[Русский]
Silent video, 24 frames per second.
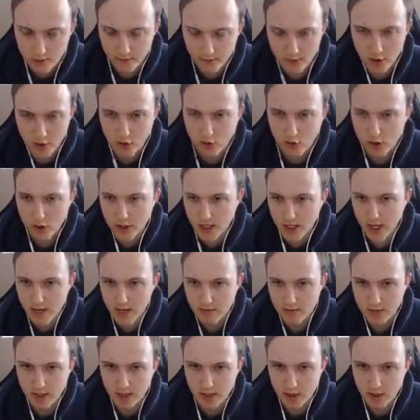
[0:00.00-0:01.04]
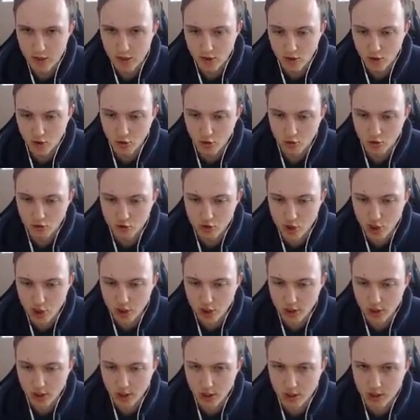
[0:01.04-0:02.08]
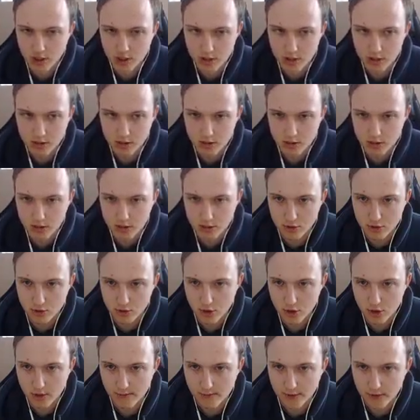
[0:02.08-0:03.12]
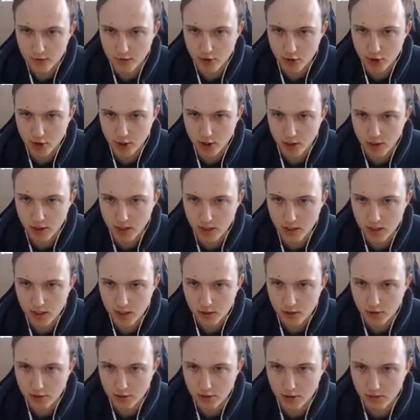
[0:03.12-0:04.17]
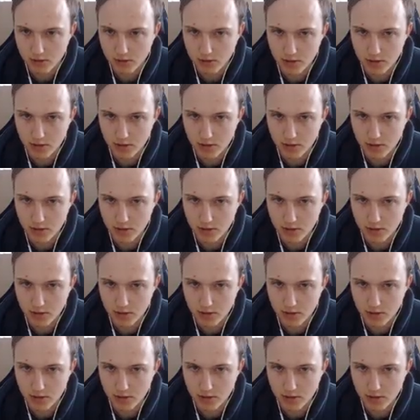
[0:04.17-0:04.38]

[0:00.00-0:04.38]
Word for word: в такой dm лучше дрона вы точно не найдете.